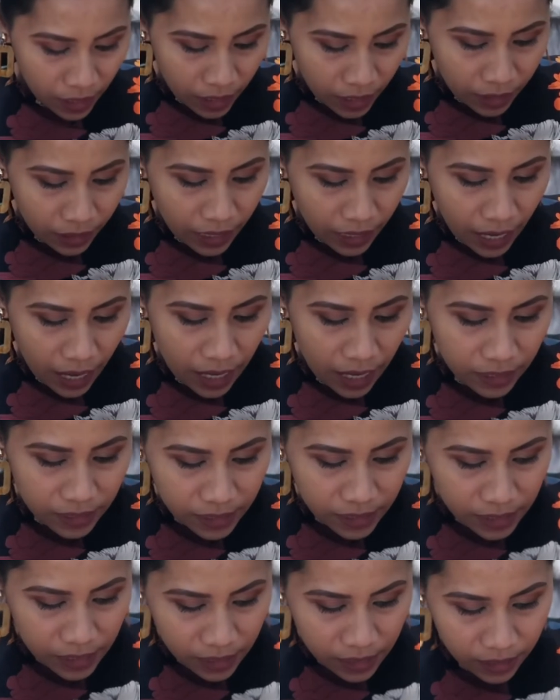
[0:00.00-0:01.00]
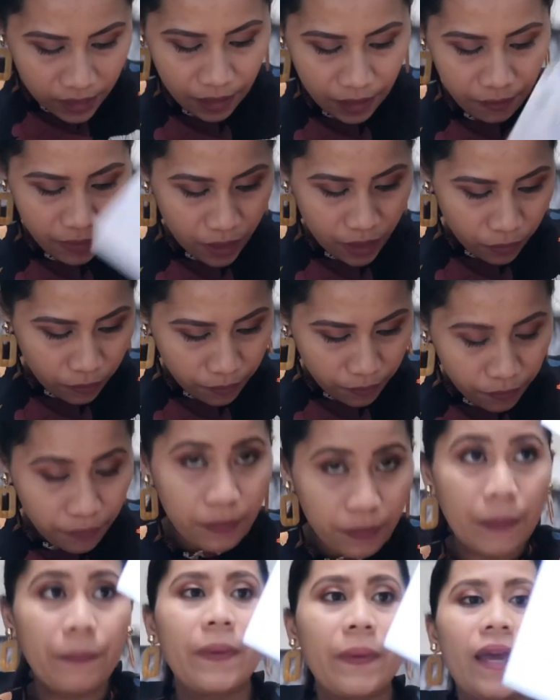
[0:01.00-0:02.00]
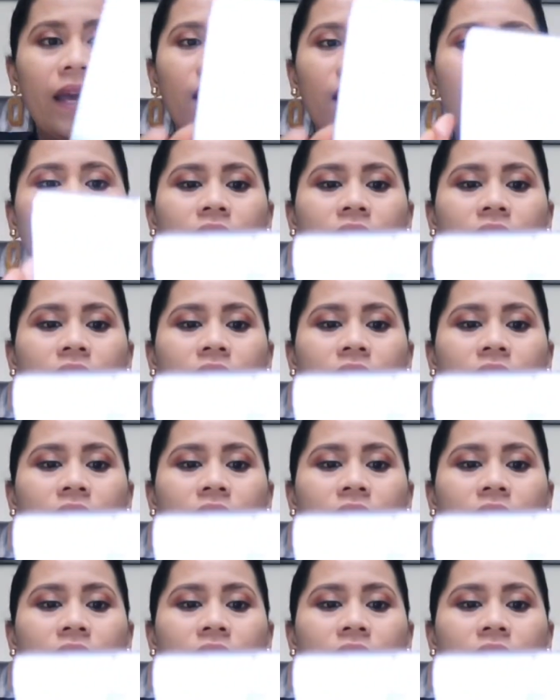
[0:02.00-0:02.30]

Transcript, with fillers: Next, yan, merong papel.